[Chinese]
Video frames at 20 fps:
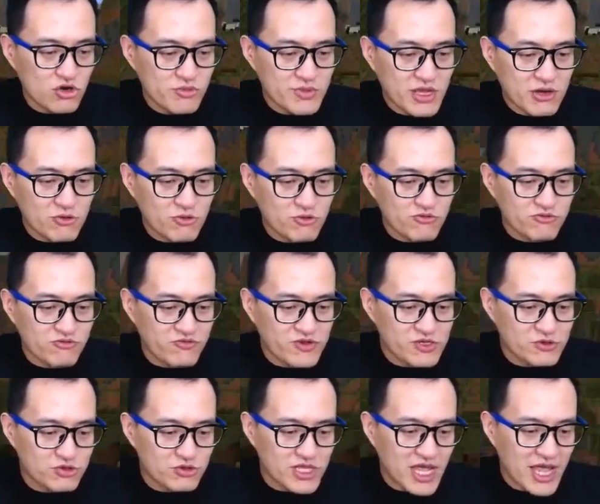面
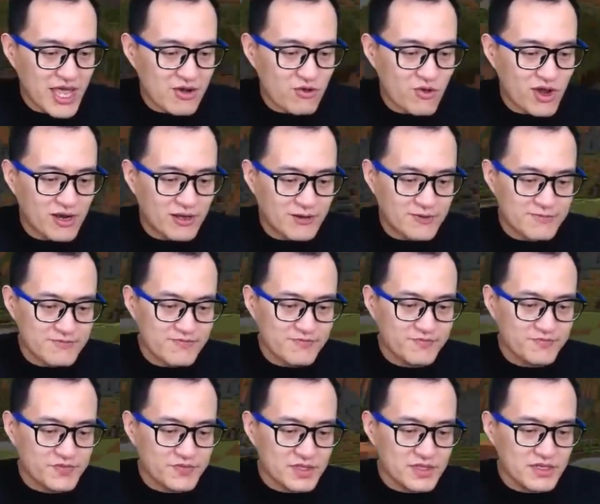费血太快了。
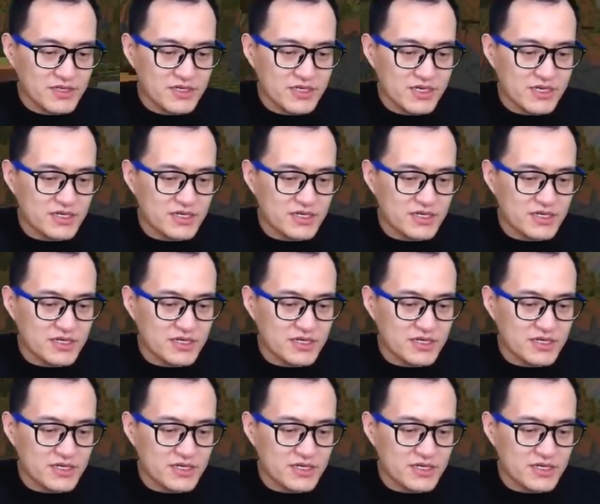咩！